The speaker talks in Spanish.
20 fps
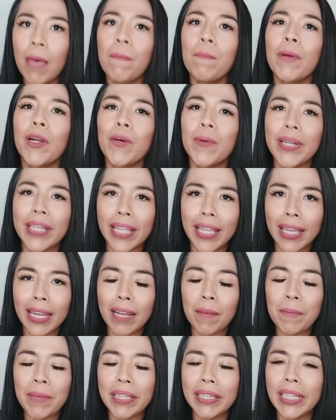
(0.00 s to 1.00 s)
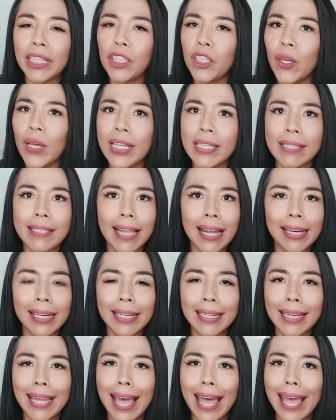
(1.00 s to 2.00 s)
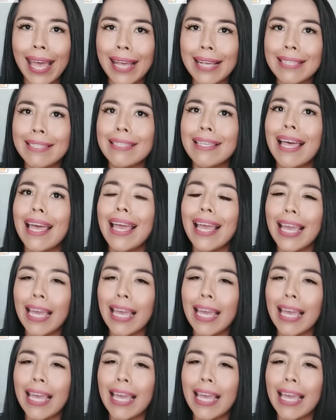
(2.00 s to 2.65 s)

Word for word: pero verdaderamente toda esta línea es